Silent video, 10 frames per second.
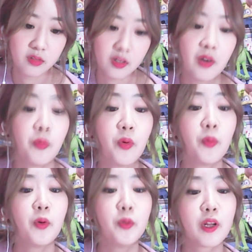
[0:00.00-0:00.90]
아, 뭐,
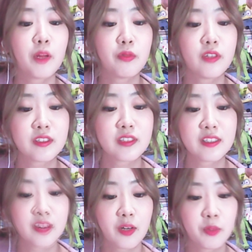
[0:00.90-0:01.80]
뭐 노래 불러줄
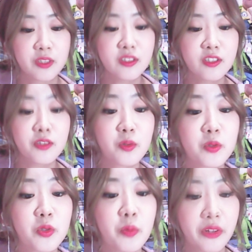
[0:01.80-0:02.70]
테니까 뭐
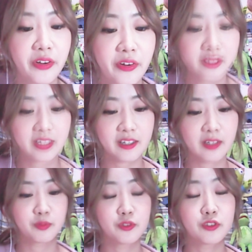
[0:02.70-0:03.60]
신청곡 줘보세요.
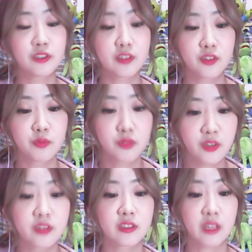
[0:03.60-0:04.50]
제가 부를 수 있는 거
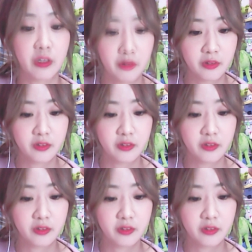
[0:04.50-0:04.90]
불러드릴게요.